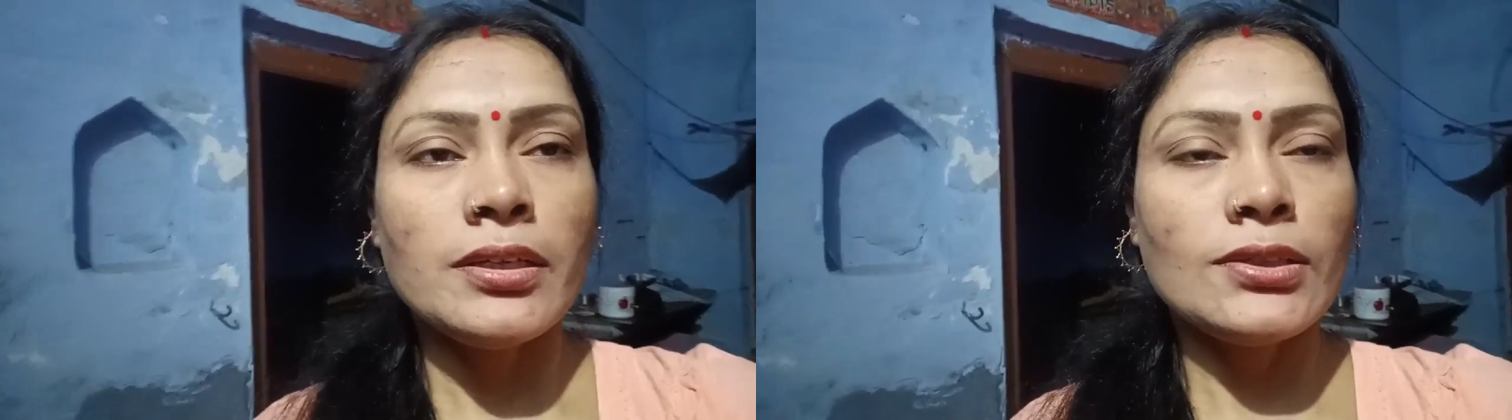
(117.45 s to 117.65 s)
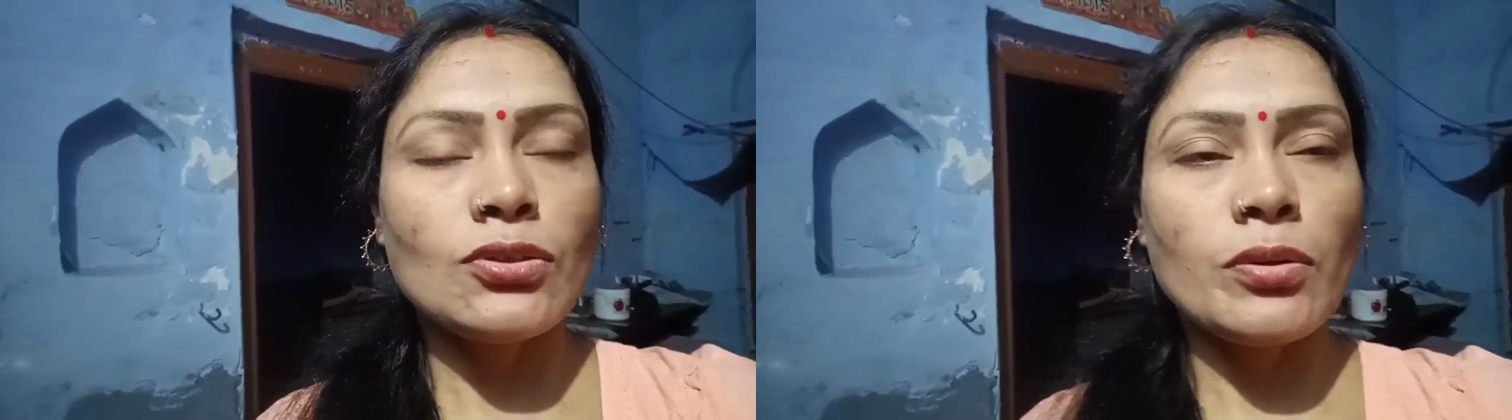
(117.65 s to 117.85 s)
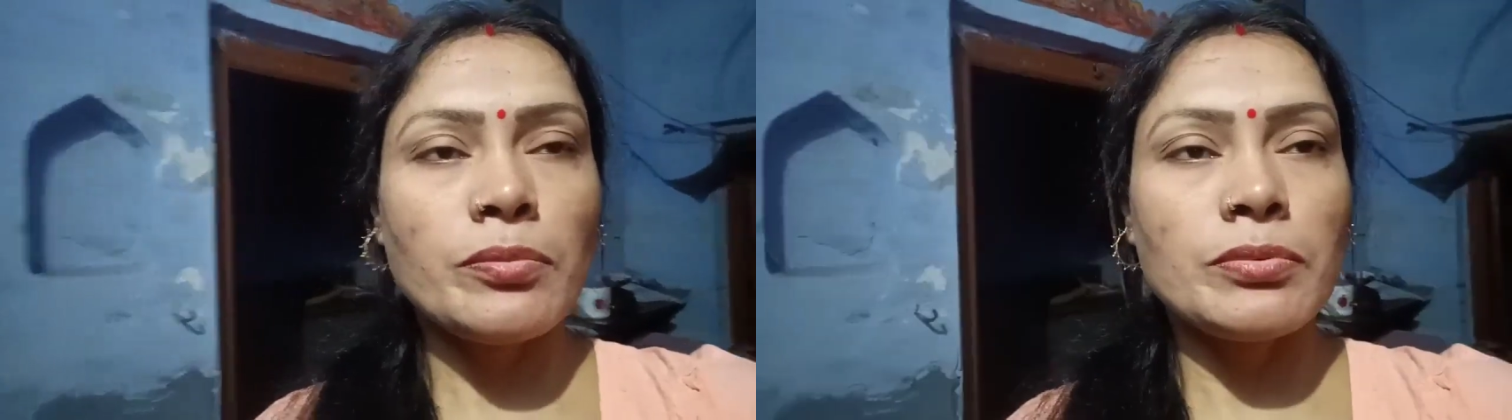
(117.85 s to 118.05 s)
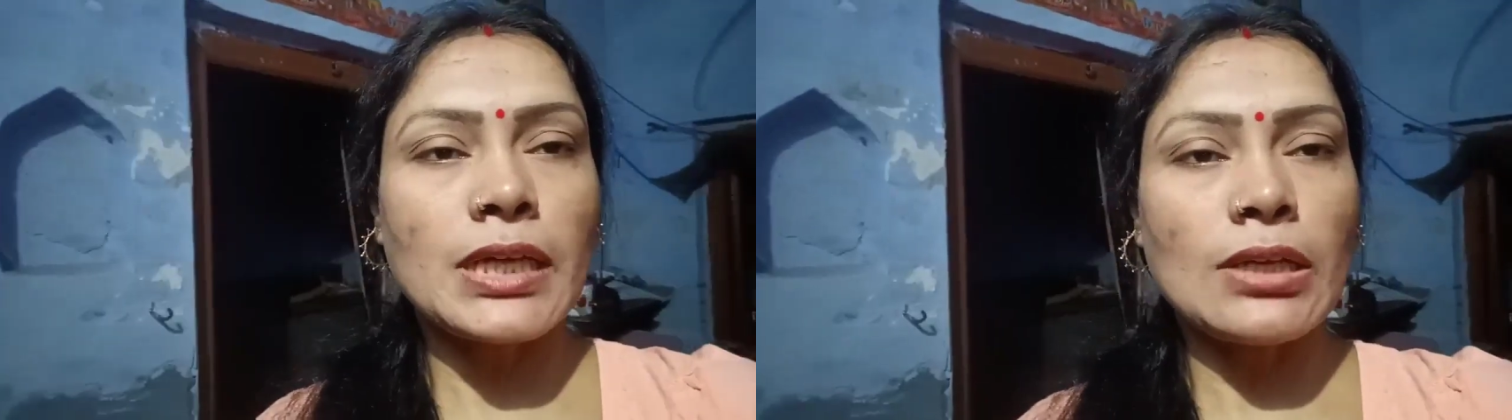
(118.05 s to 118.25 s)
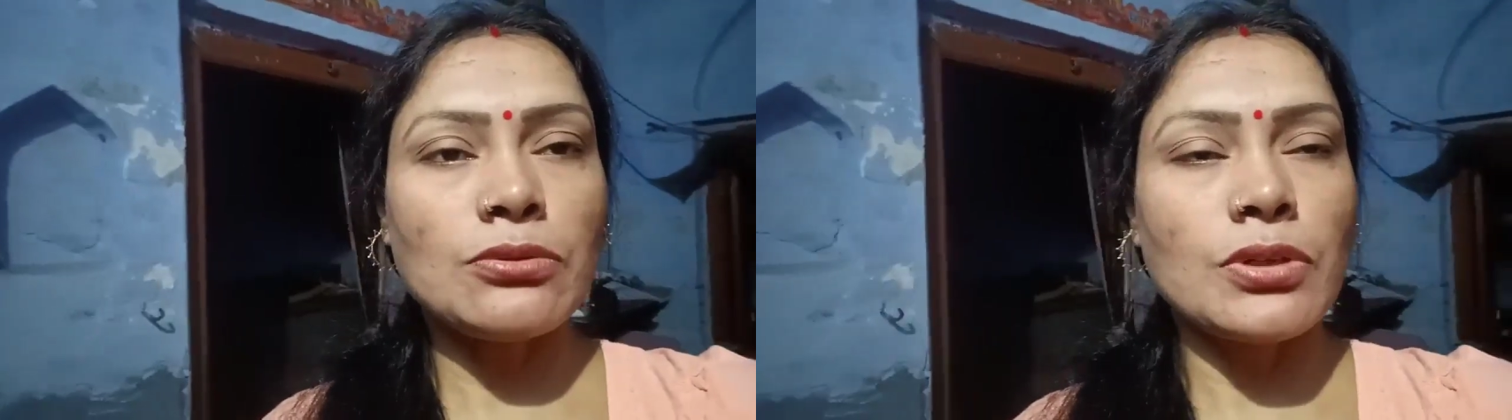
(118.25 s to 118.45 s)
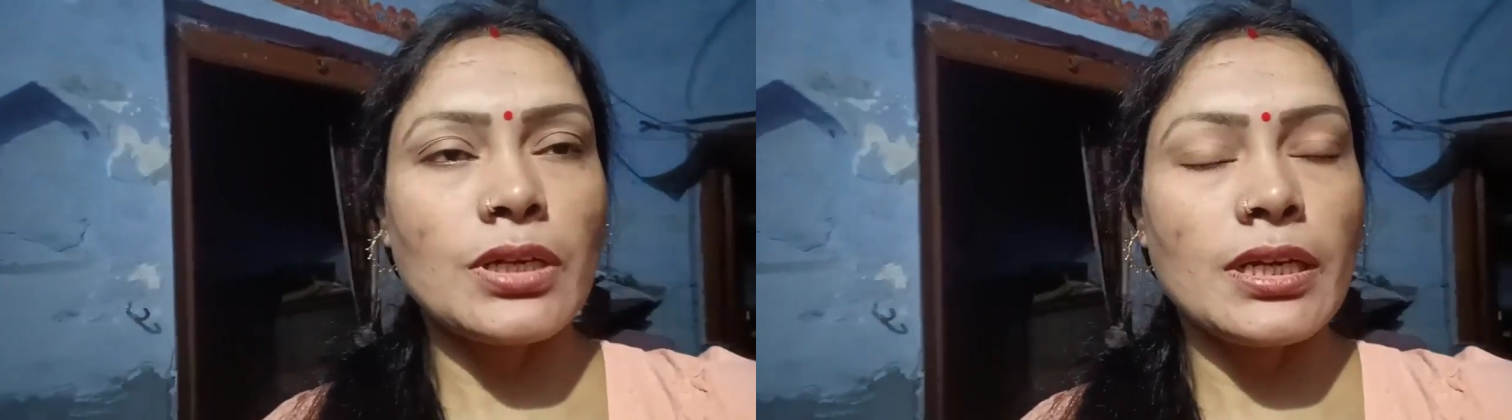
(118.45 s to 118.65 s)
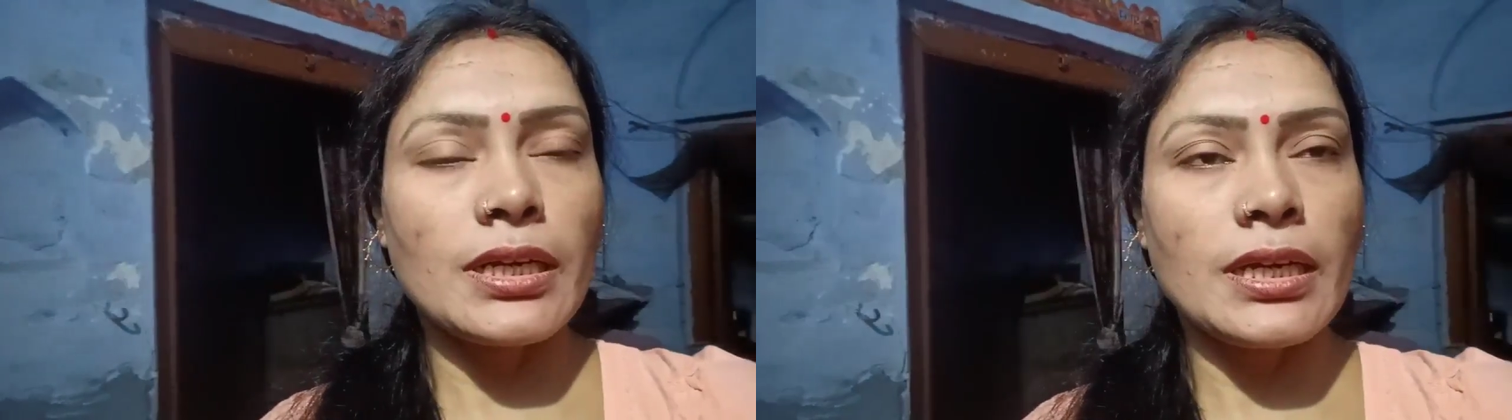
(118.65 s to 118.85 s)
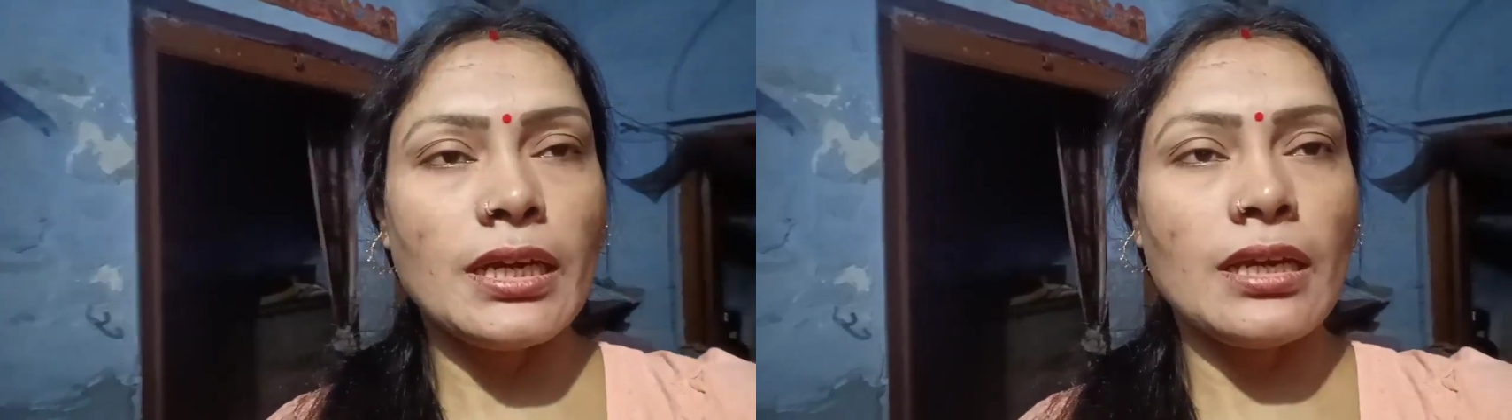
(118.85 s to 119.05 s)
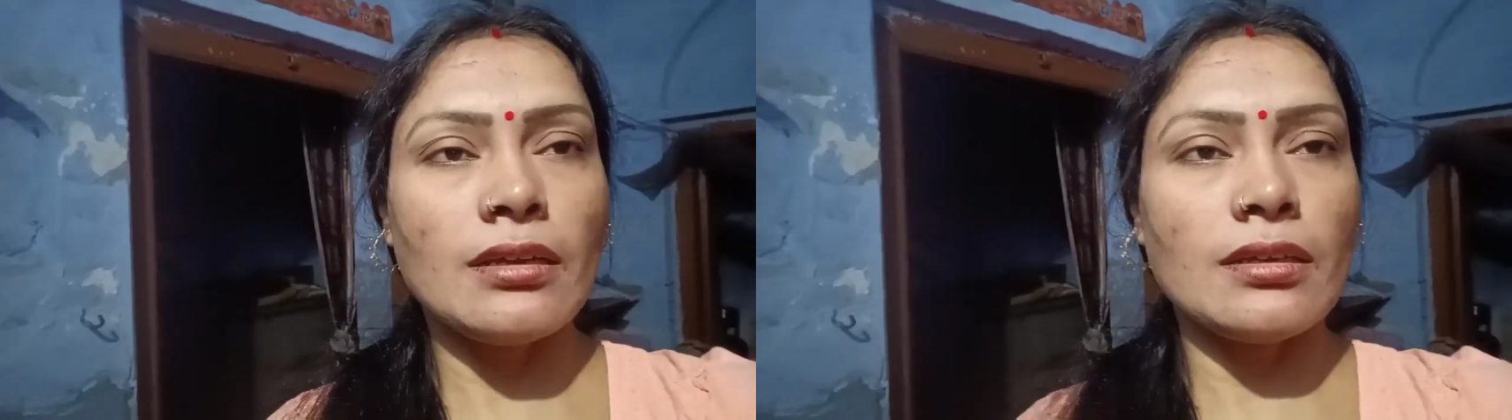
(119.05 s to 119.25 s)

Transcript: এই তো চালু করে রেখে